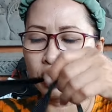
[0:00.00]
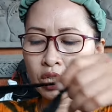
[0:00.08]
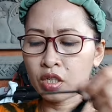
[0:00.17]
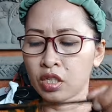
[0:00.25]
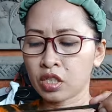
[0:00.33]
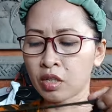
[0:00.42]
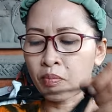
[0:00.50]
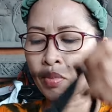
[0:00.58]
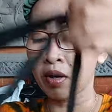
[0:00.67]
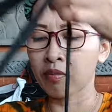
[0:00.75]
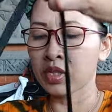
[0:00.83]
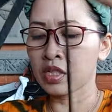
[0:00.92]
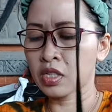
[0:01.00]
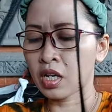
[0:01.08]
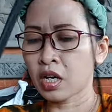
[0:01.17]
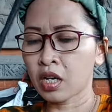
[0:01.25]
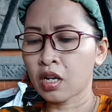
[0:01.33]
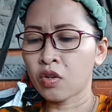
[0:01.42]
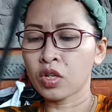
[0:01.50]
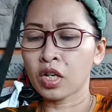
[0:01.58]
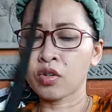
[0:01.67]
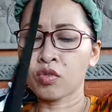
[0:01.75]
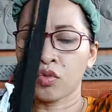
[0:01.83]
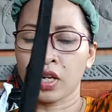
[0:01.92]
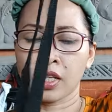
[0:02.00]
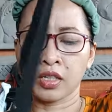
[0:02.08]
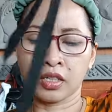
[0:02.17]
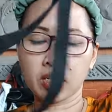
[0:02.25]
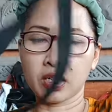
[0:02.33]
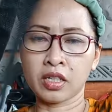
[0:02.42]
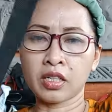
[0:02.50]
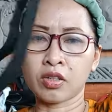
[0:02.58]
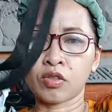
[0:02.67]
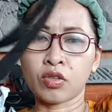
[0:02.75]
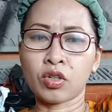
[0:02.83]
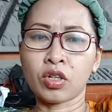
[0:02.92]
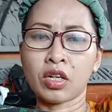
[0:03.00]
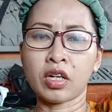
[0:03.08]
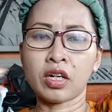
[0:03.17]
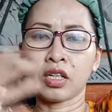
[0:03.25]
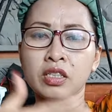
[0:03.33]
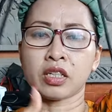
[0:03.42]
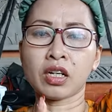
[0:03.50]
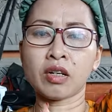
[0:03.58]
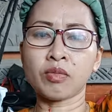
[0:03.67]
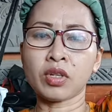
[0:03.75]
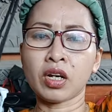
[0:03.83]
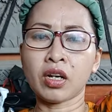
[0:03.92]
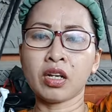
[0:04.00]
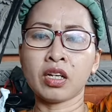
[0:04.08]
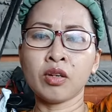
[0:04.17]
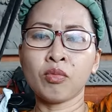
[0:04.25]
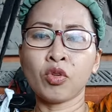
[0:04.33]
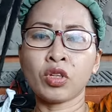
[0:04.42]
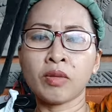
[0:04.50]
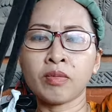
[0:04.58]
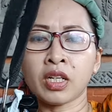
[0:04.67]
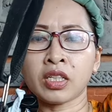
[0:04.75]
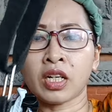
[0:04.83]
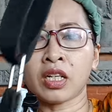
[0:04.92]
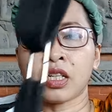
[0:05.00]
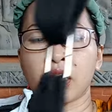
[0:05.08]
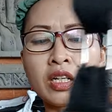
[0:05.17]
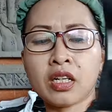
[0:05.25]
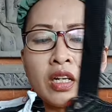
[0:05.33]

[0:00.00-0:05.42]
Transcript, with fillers: di sepa bisa kalau yang kulas yang ini kok cakep ya ih motifnya cantik